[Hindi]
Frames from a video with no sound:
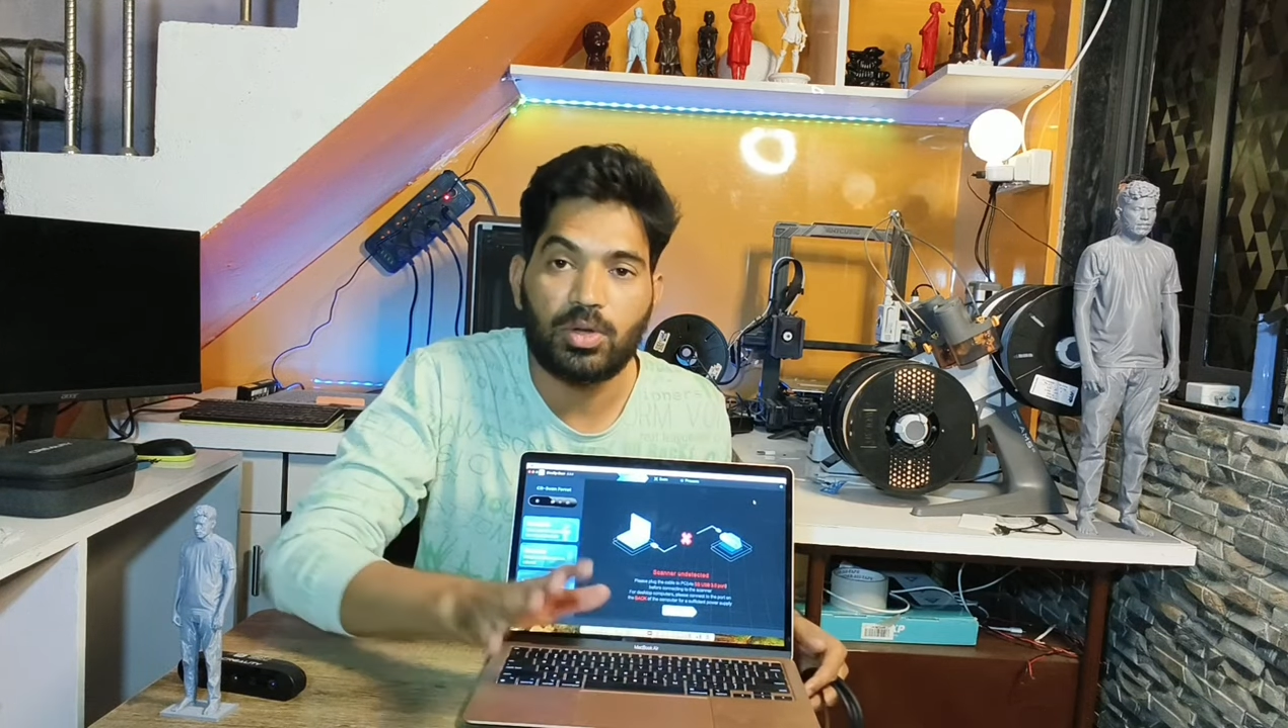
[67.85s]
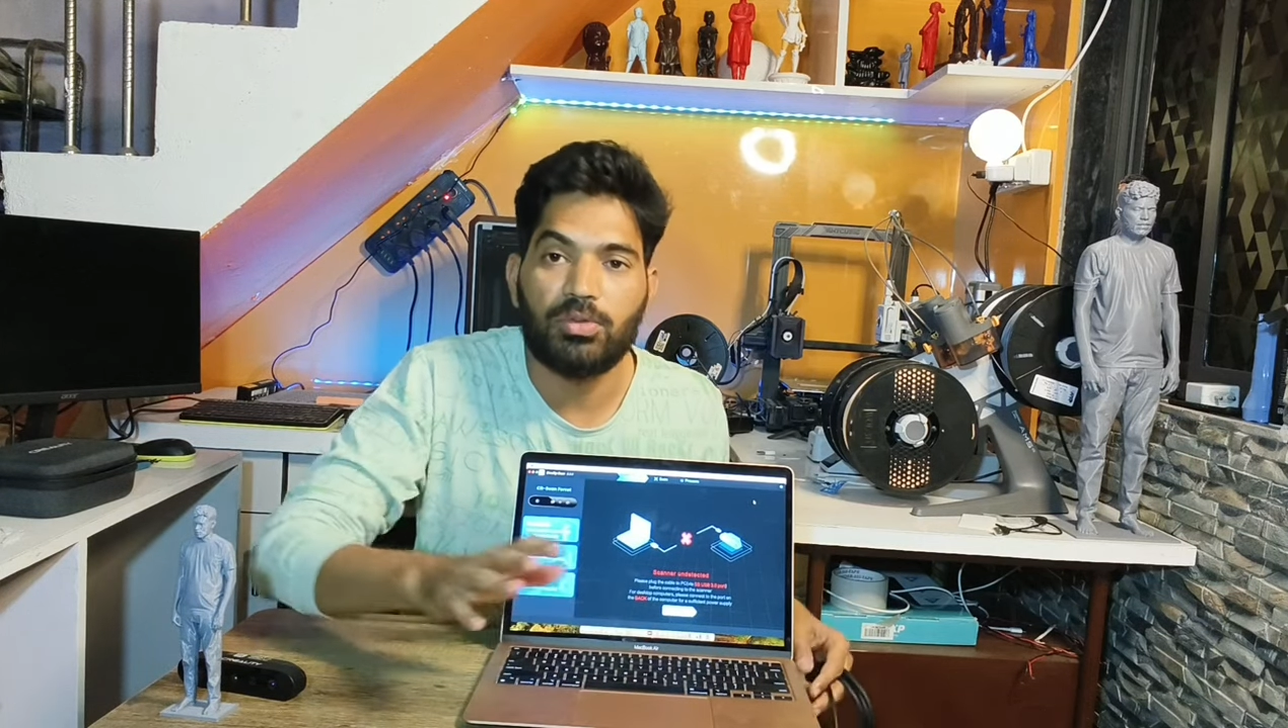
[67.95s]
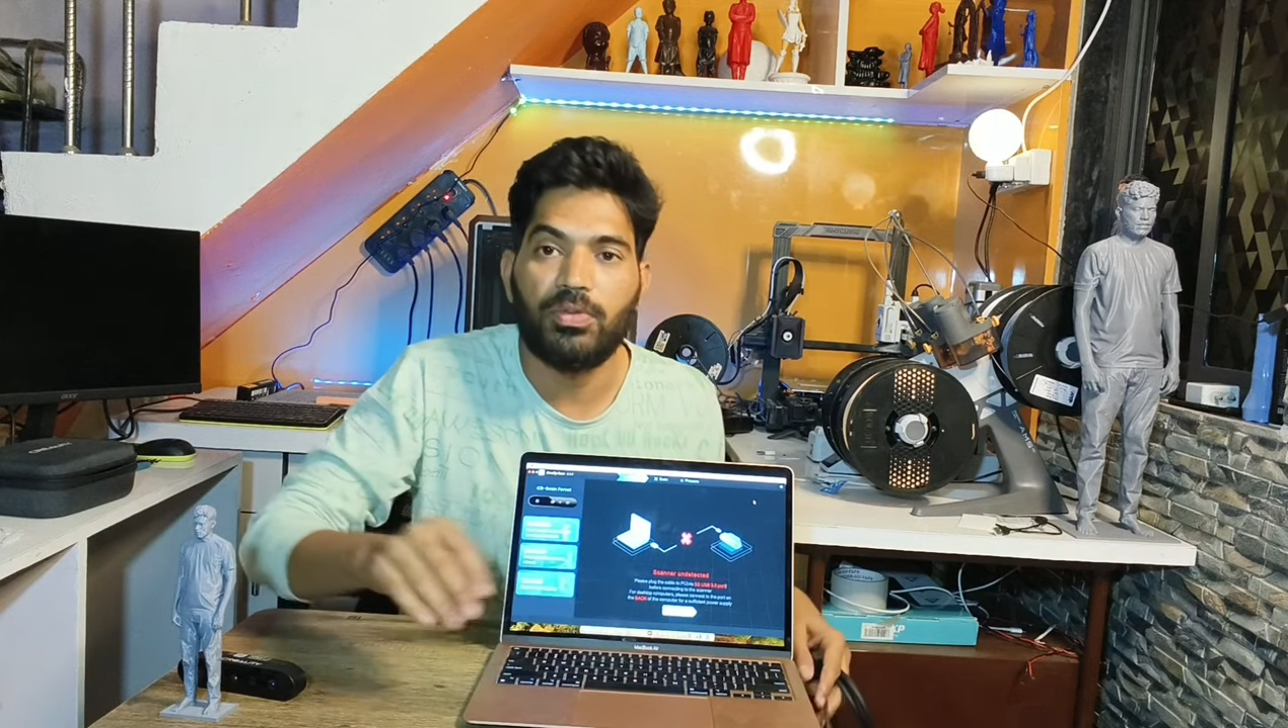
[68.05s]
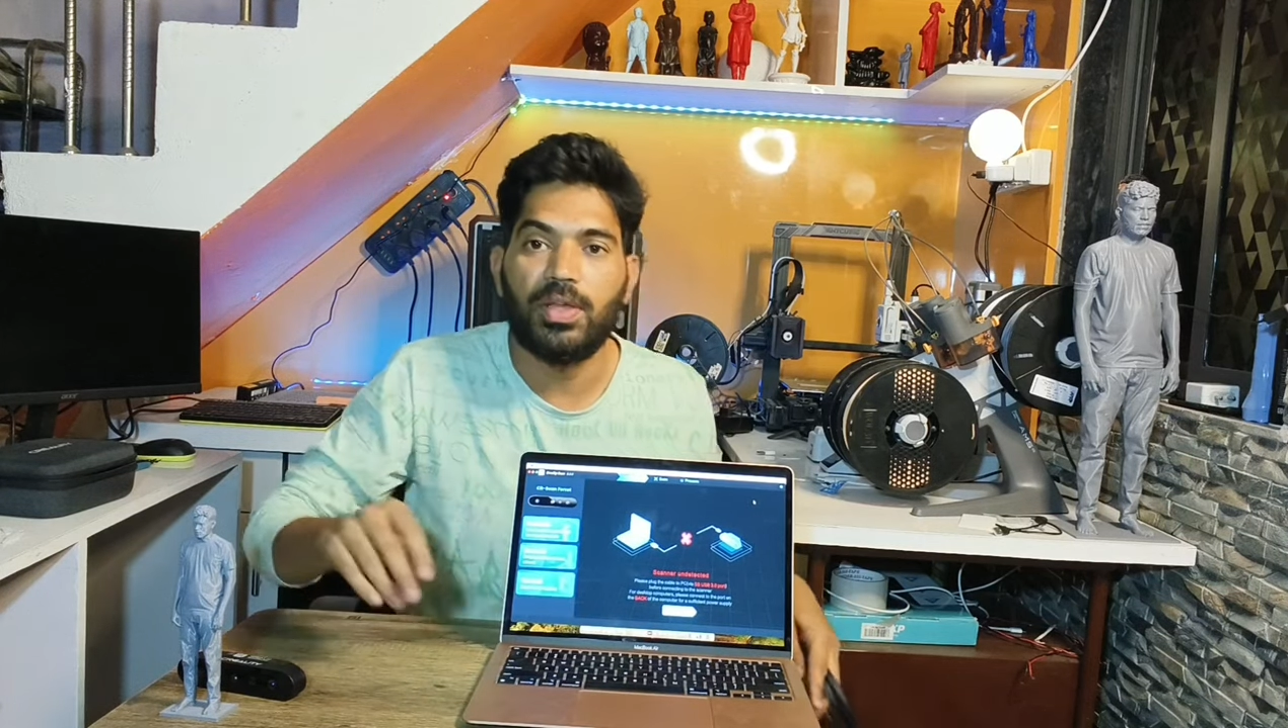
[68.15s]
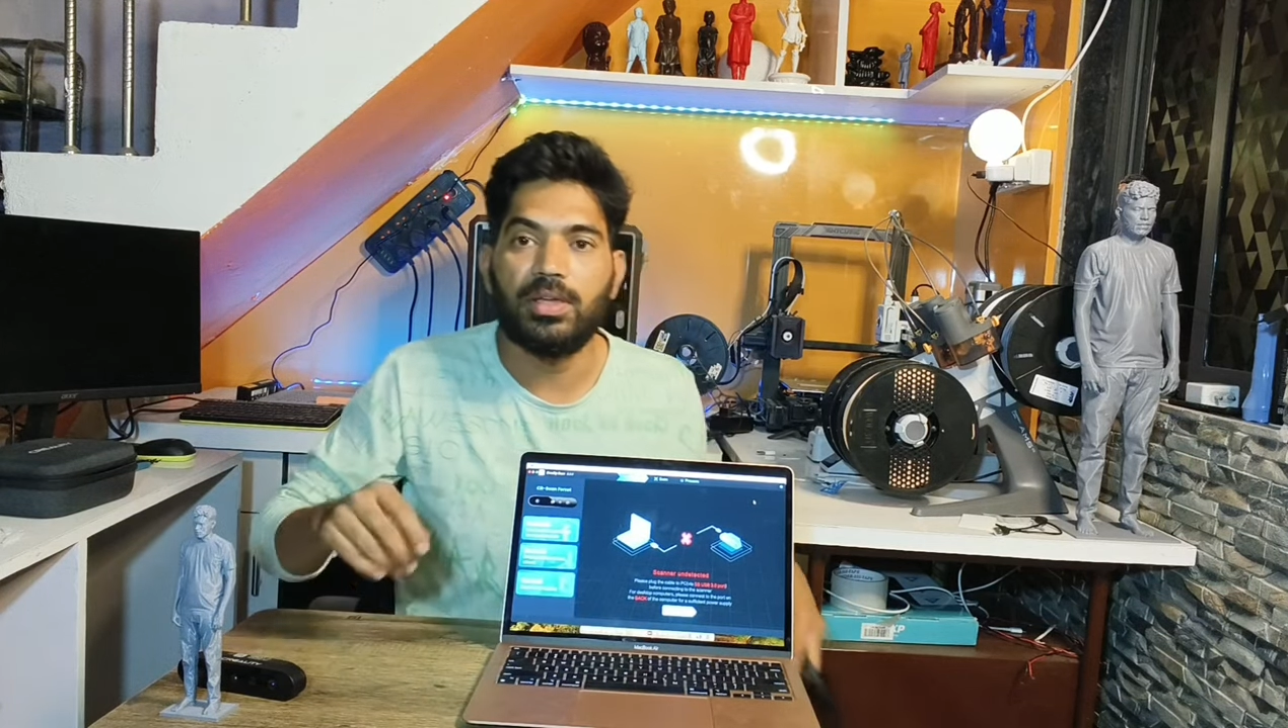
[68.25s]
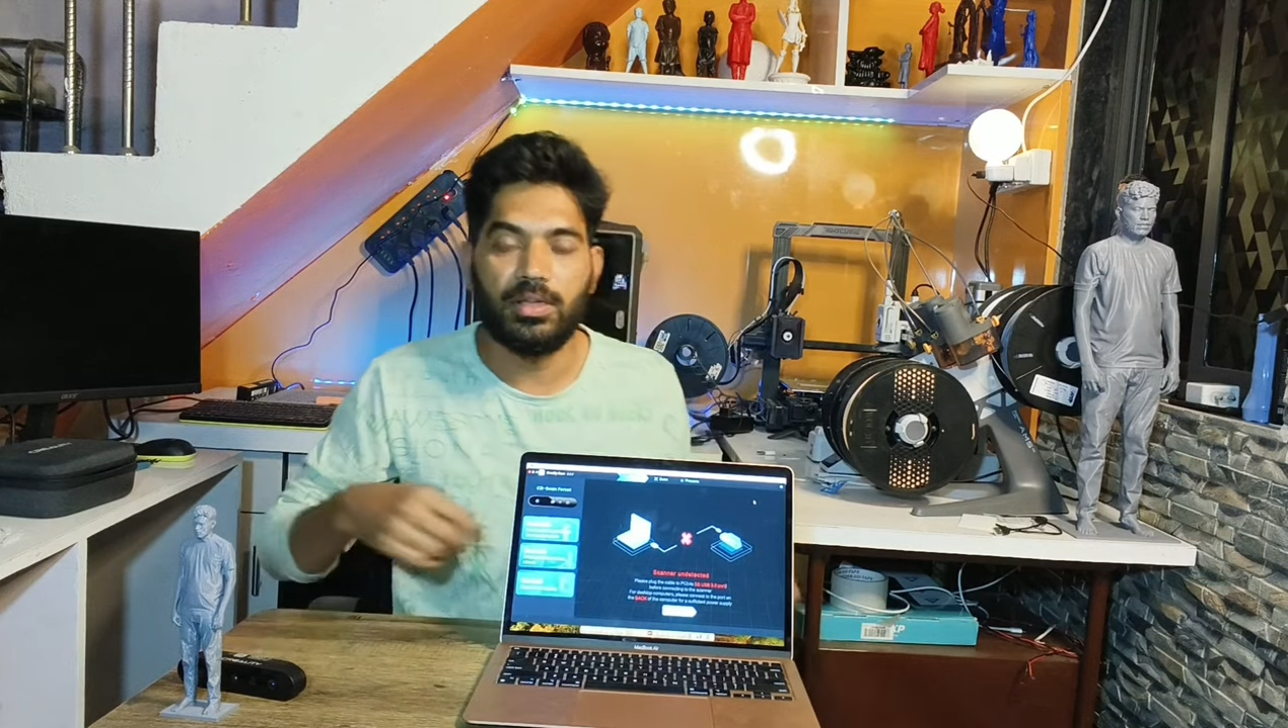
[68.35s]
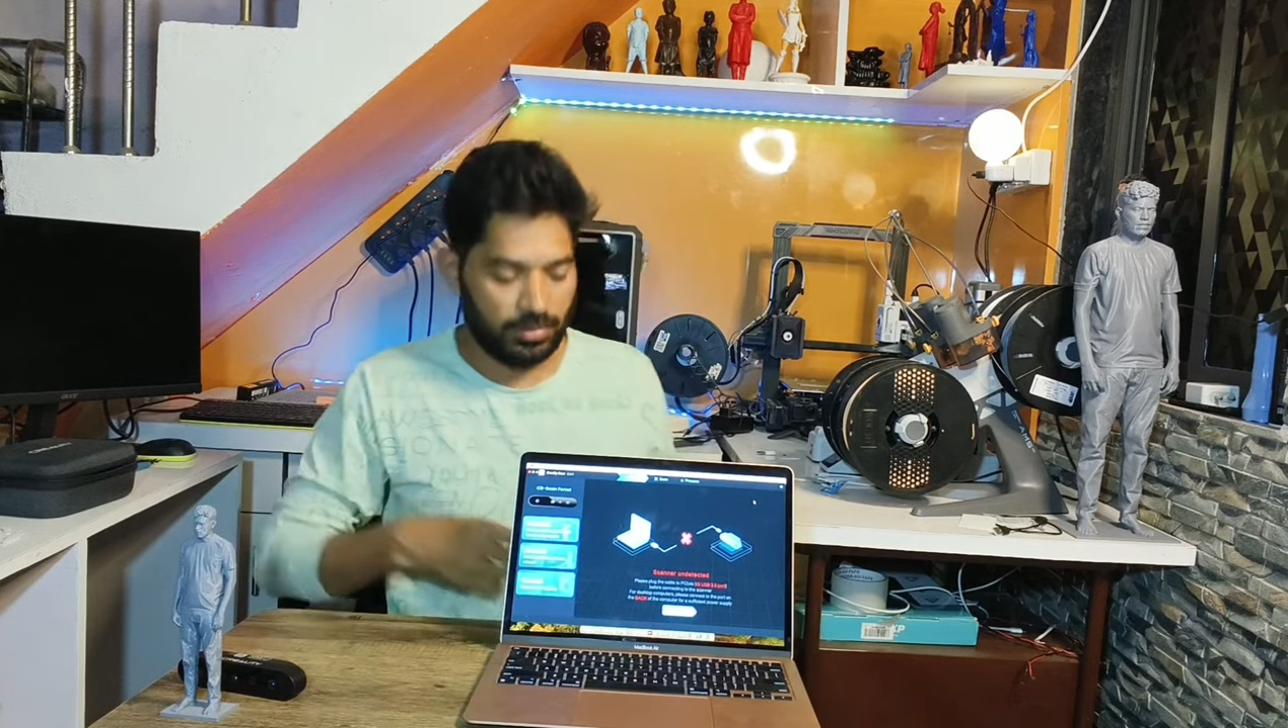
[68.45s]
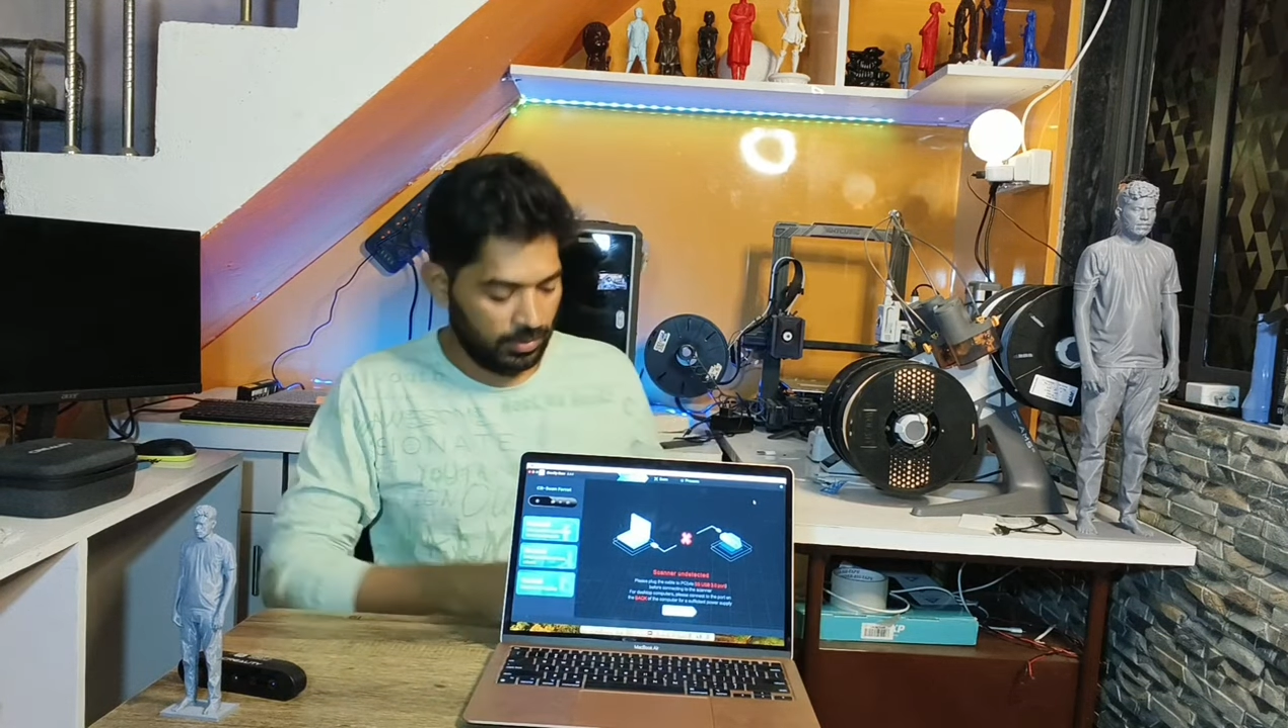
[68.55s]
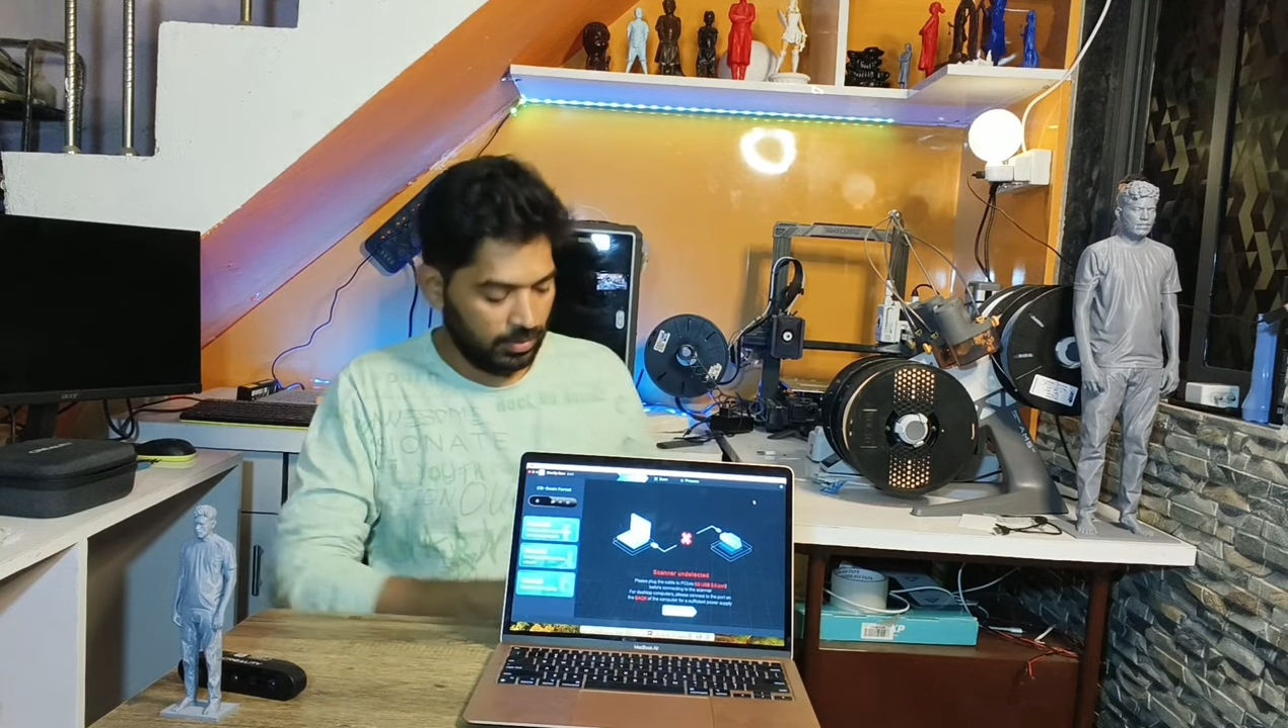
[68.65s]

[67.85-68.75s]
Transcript: सॉफ्टवेयर